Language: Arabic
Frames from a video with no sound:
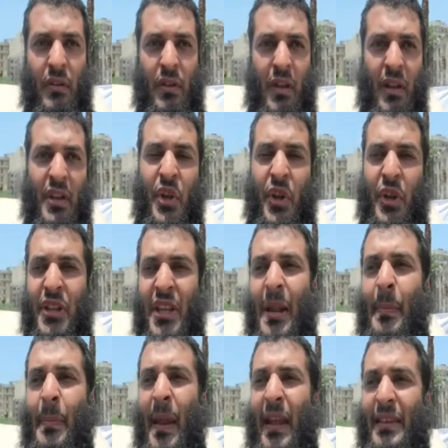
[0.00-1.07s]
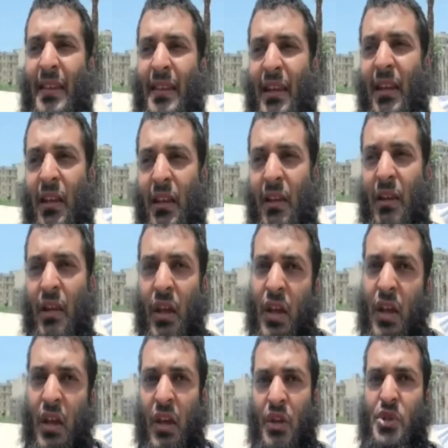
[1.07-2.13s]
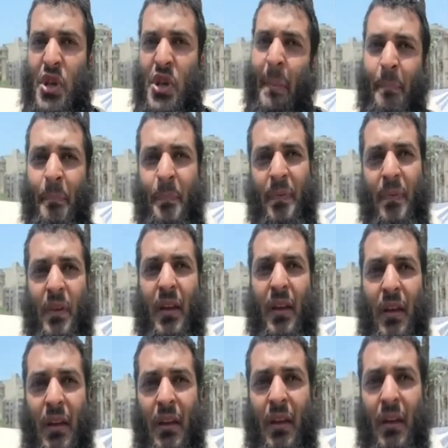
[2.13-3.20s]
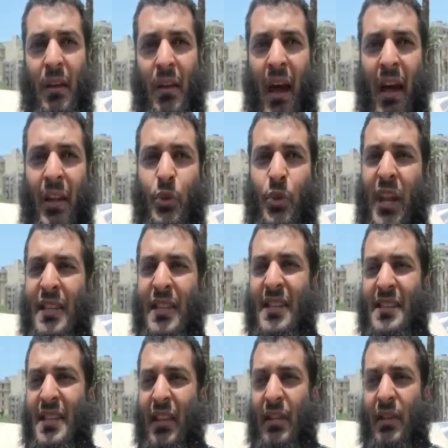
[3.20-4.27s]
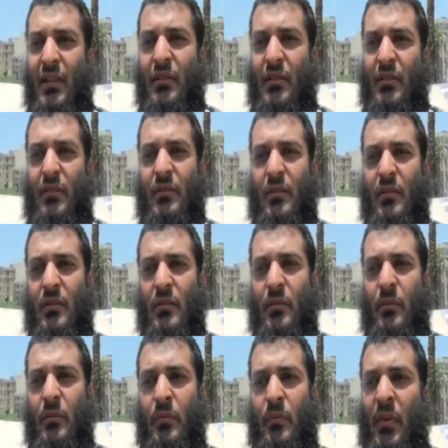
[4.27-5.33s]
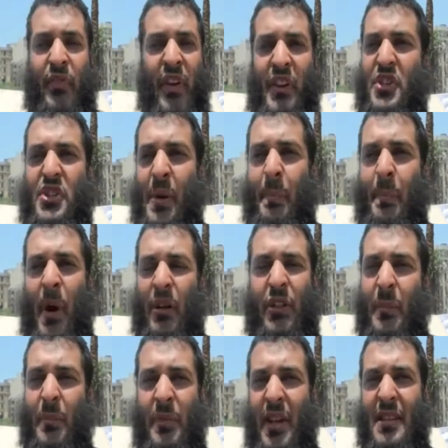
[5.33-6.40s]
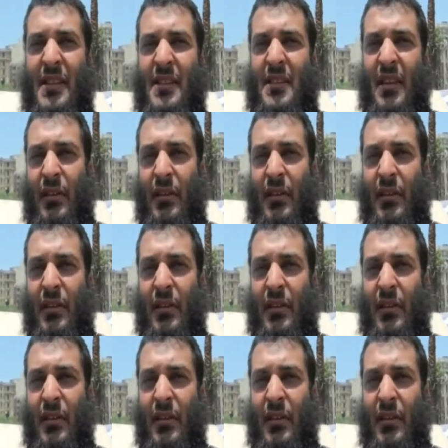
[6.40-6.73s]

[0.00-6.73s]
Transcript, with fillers: ان اللي يقدر يدير البلد دي شاب عنده 30 سنه ما ينفعش شاب اكتر من 30 سنه هل